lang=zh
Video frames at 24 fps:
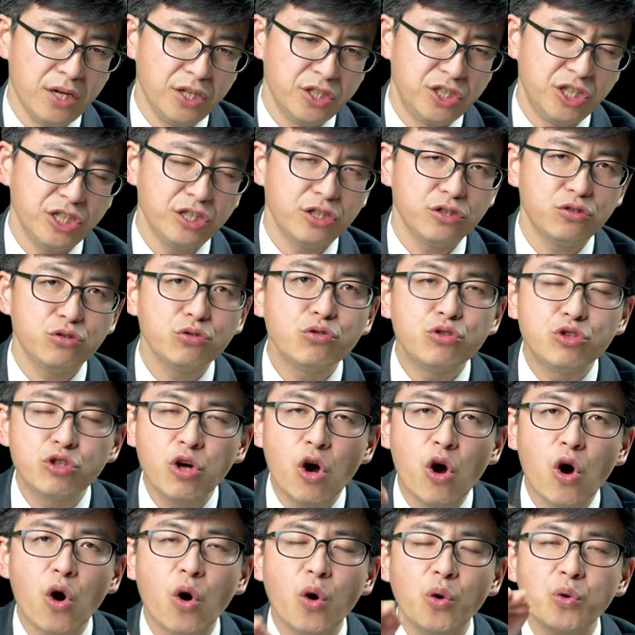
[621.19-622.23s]
这个就
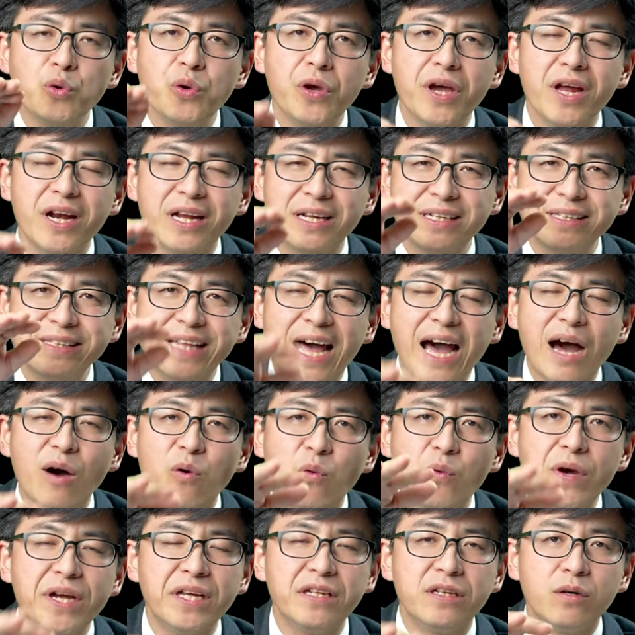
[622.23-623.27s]
超越了大
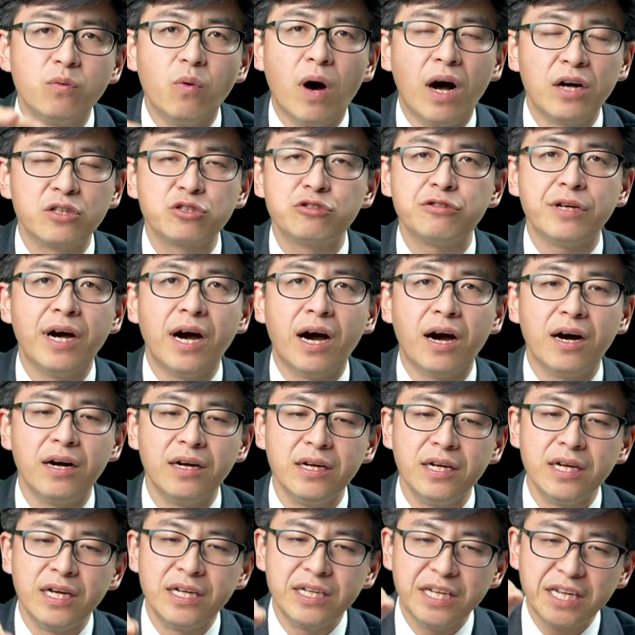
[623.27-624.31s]
卫的王权啊！
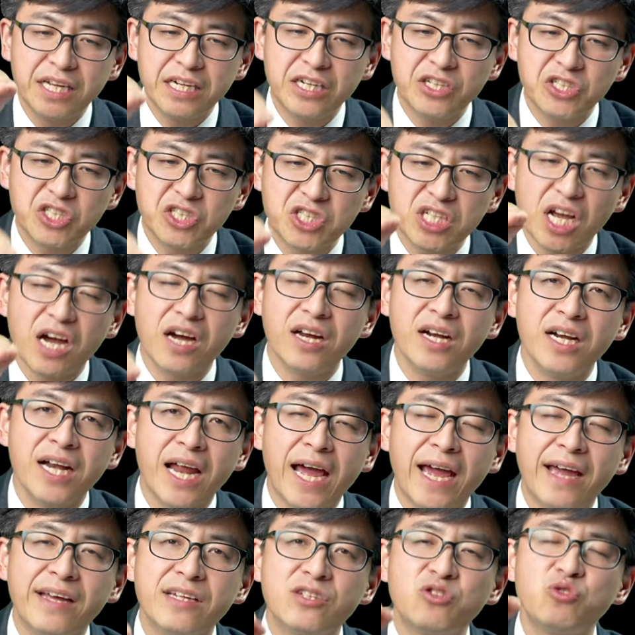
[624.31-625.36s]
那个将
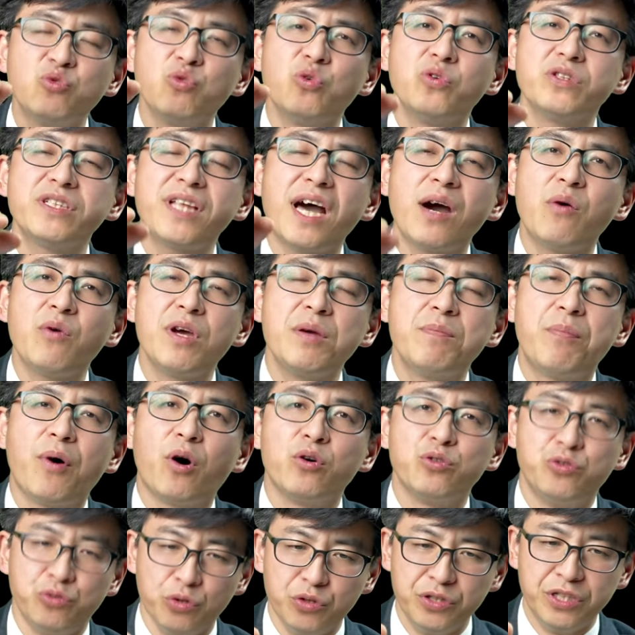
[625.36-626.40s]
来坐大卫
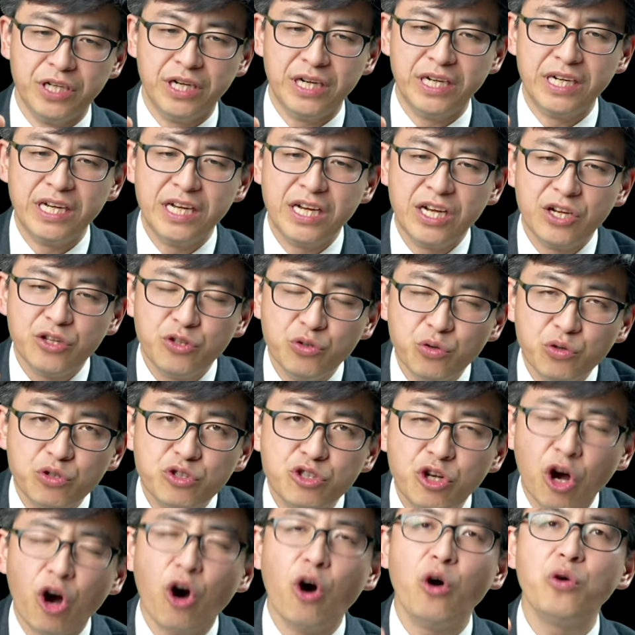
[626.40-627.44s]
宝座的，又
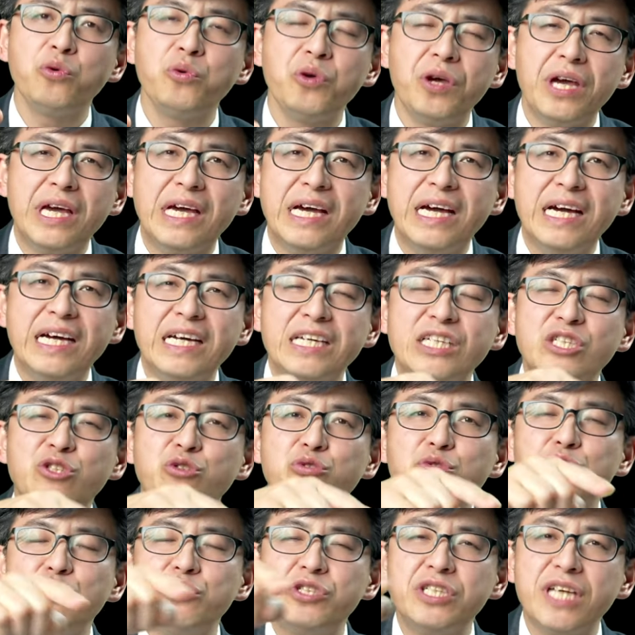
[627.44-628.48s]
超越
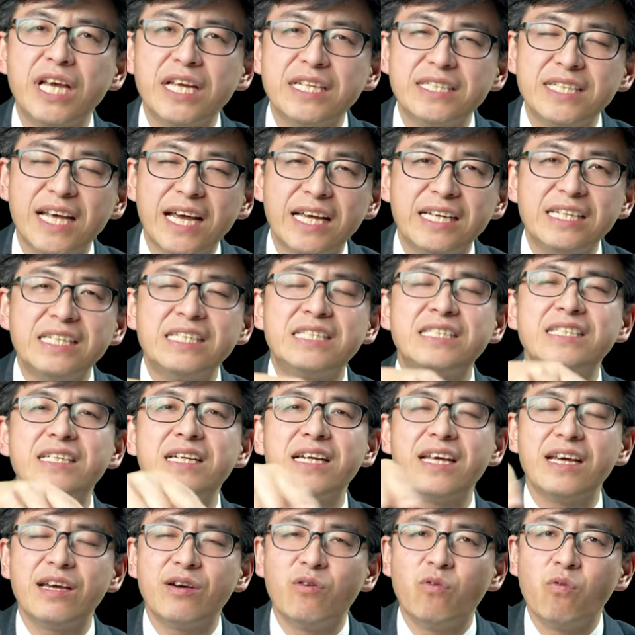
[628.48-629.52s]
局限在以色
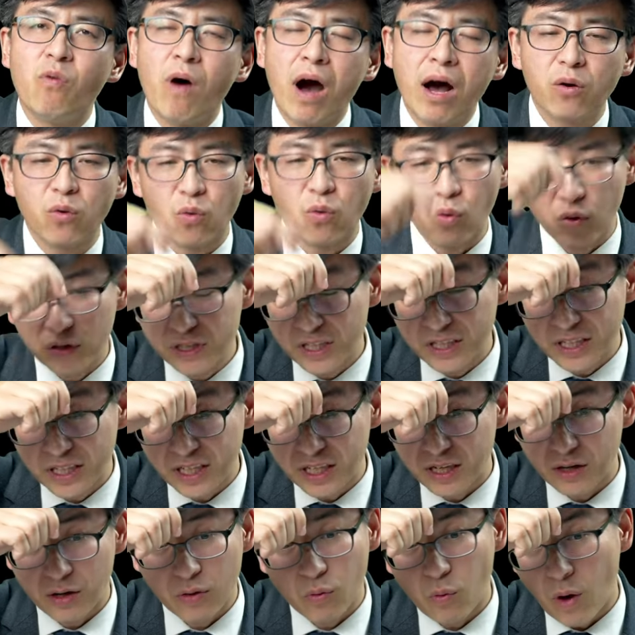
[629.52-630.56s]
列王国的那
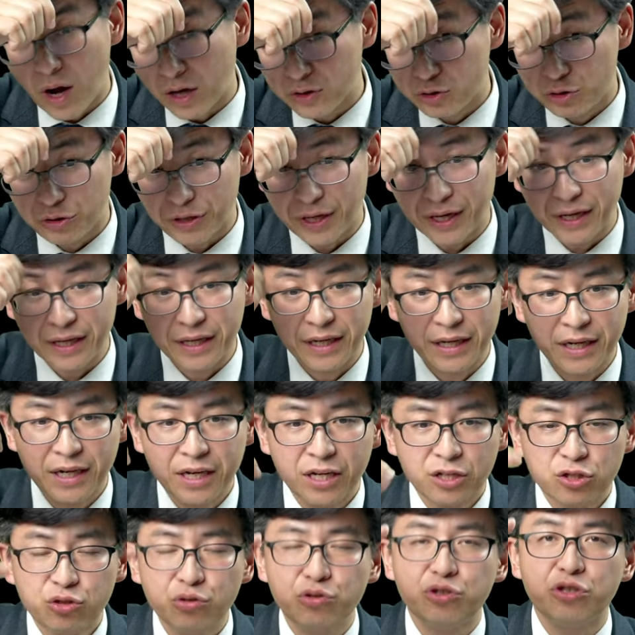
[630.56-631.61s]
个王权，
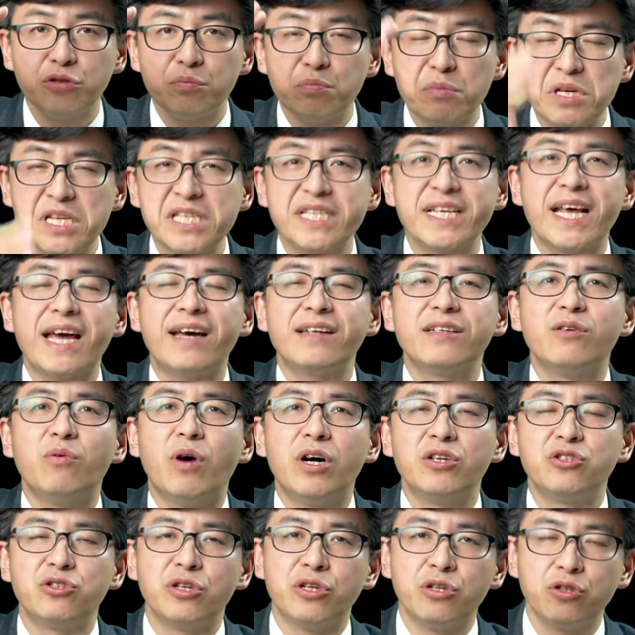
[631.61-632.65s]
就是弥赛亚的
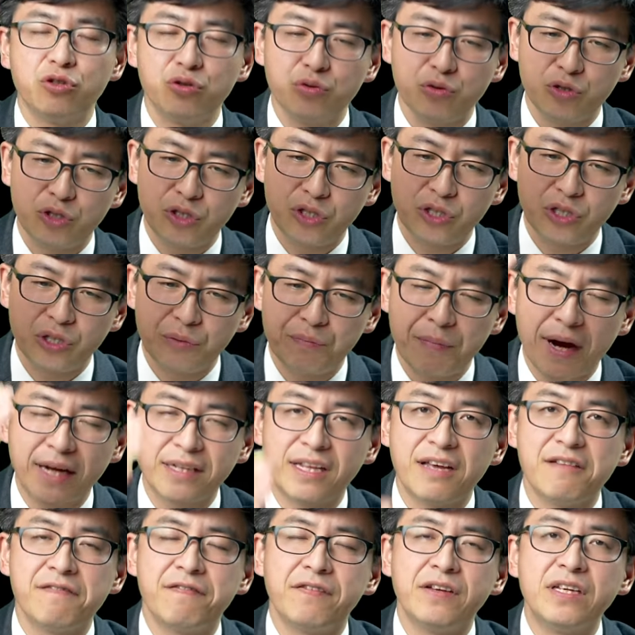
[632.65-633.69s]
王权，就是马
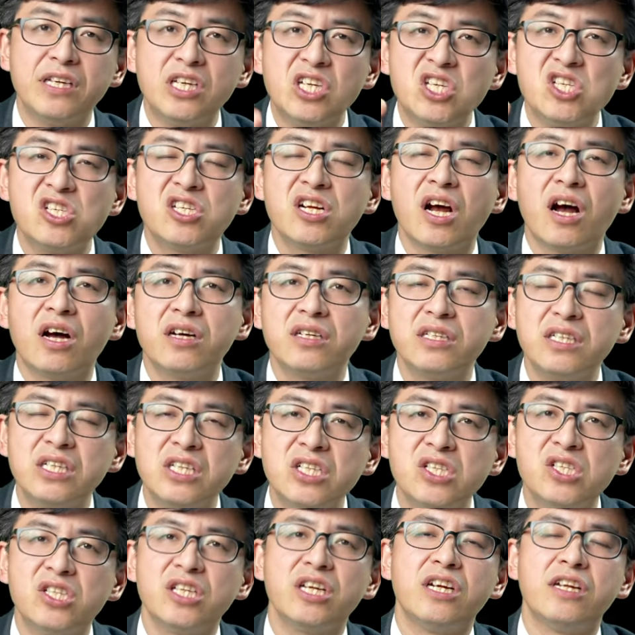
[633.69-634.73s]
太福音一章
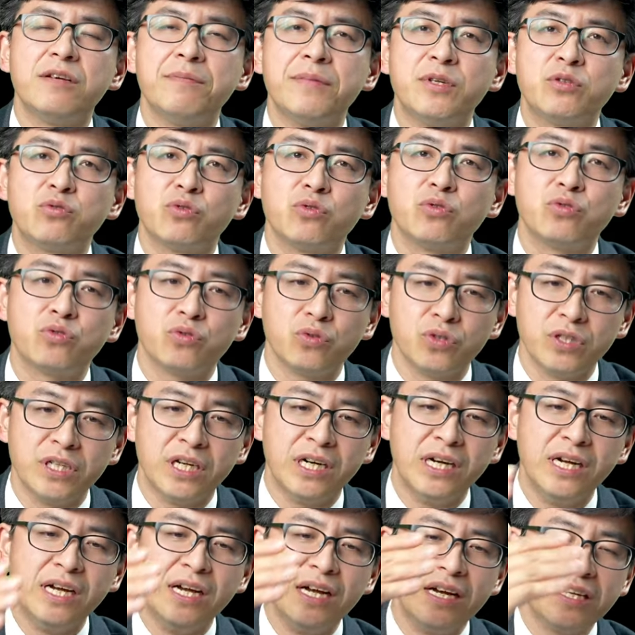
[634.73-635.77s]
一节里面所说的
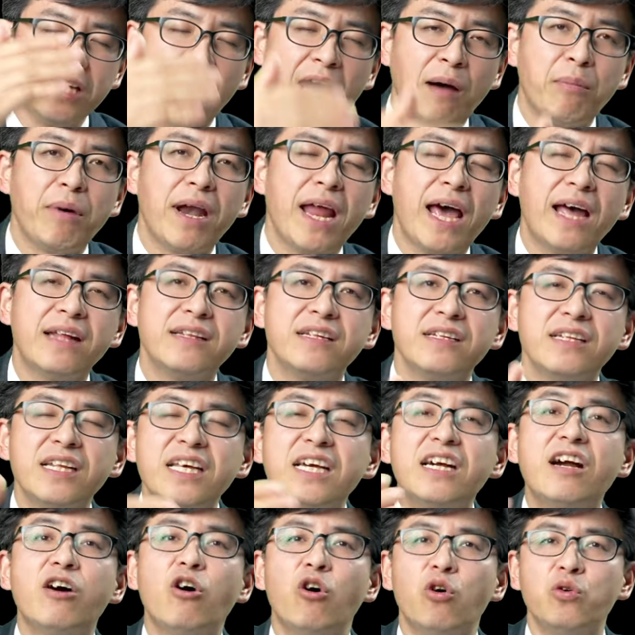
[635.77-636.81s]
亚伯拉罕的那
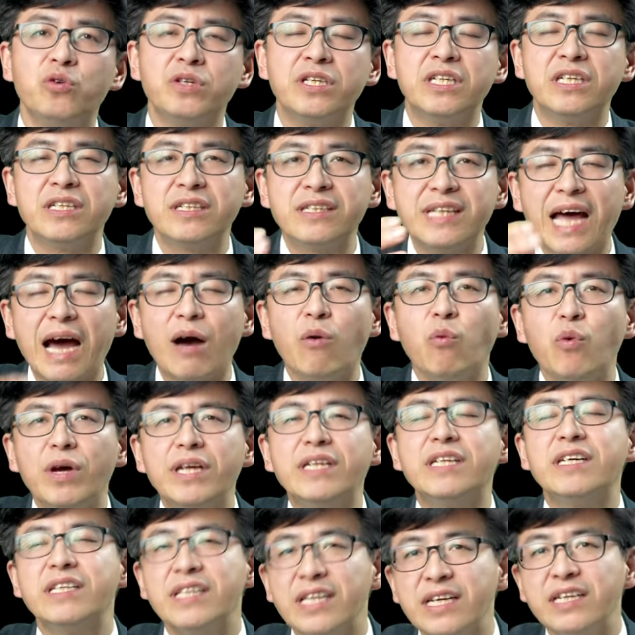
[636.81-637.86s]
个后裔、大卫
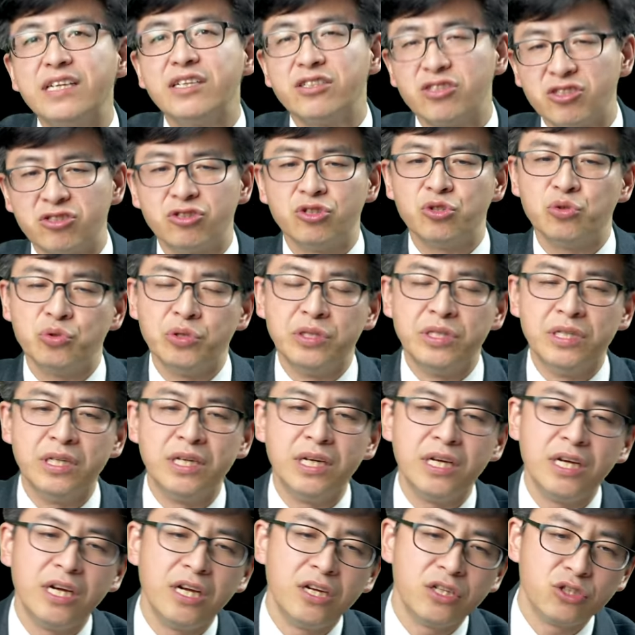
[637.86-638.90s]
的那个子孙，
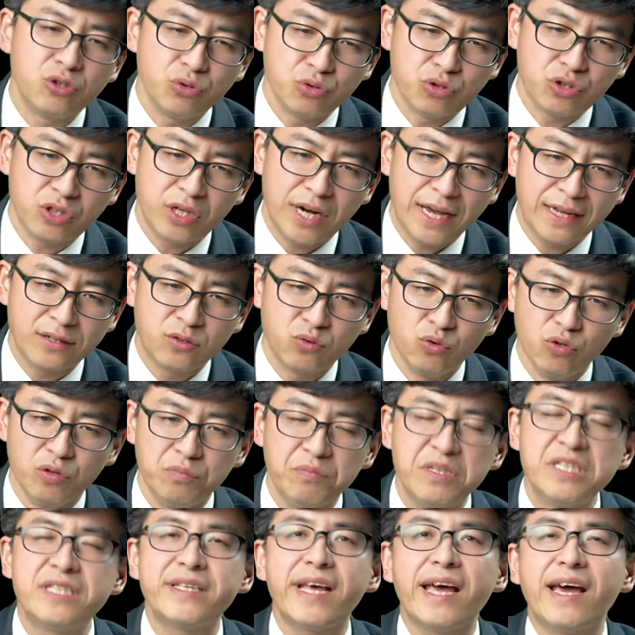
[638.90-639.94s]
就是来做
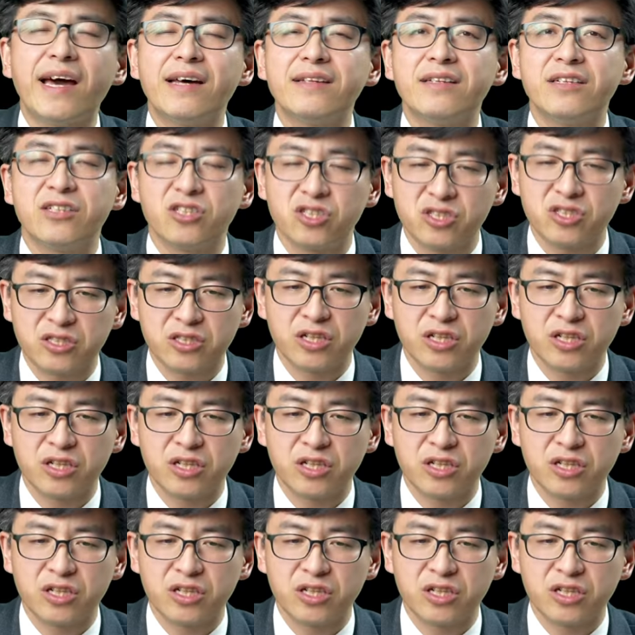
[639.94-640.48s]
弥赛亚的。